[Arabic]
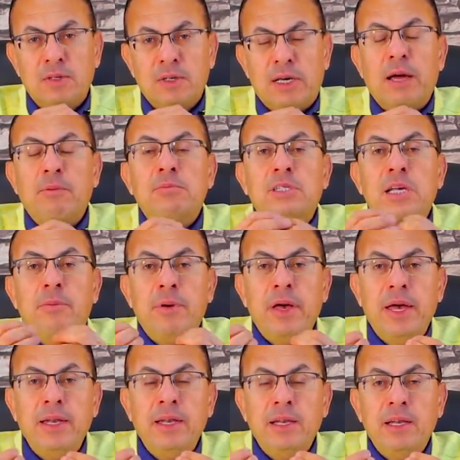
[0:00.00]
كان
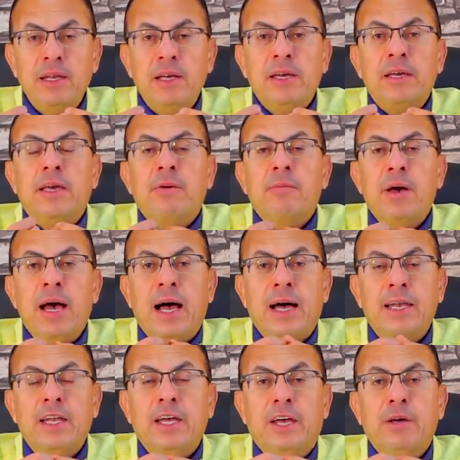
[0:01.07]
زمان الجماعة
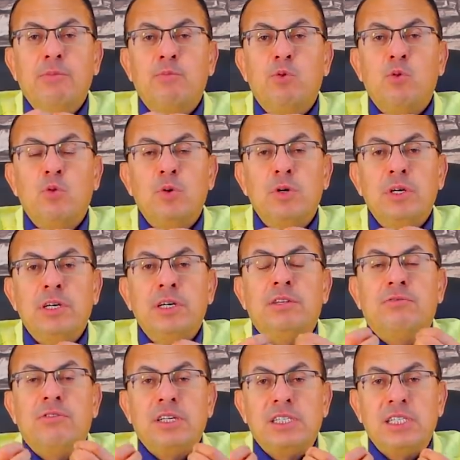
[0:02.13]
اللي يحبوا
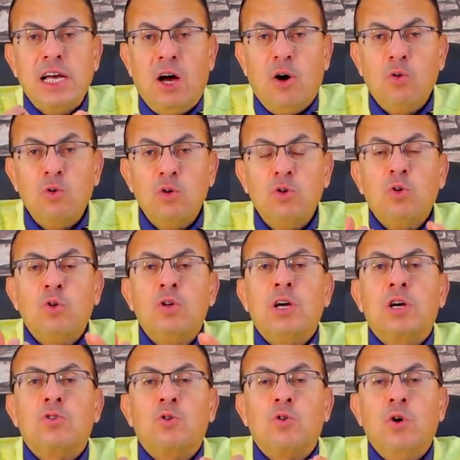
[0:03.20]
يتفسحوا يقول
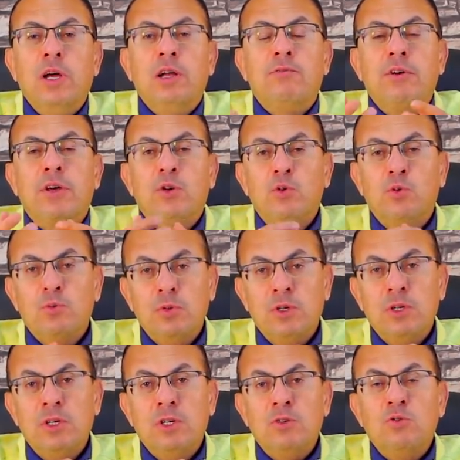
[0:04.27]
لك نروح الفيوم
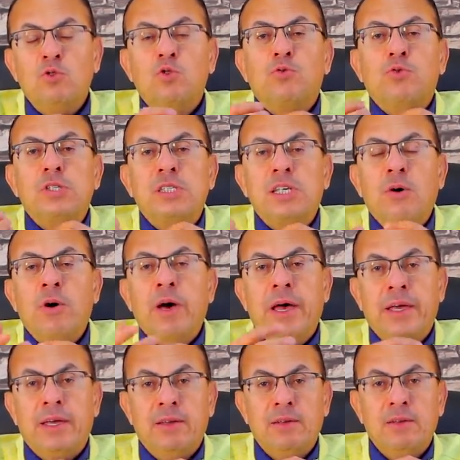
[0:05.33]
نشوف
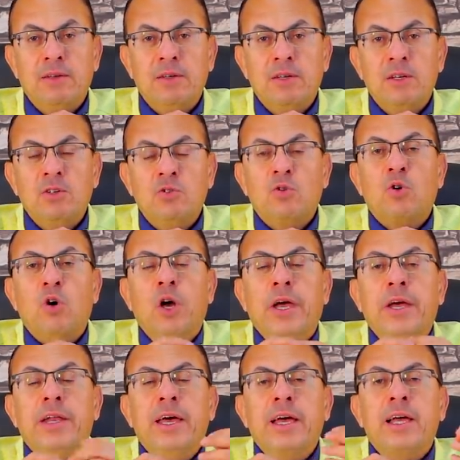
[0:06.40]
السواقي نروح
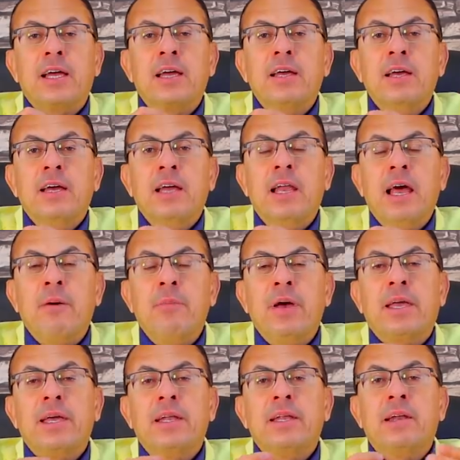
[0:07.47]
هناك
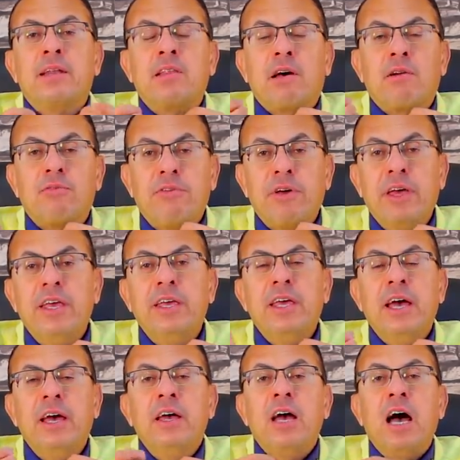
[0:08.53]
الأماكن
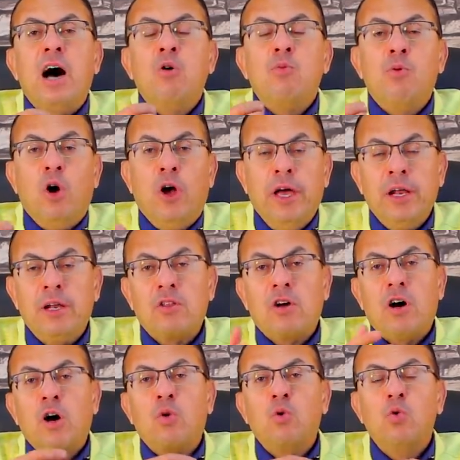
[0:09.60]
الترفيهية أو بحيرة
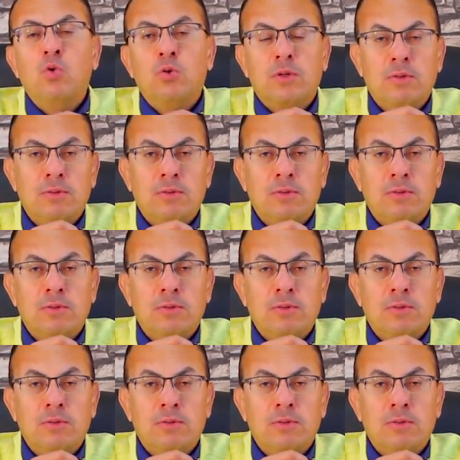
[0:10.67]
قارون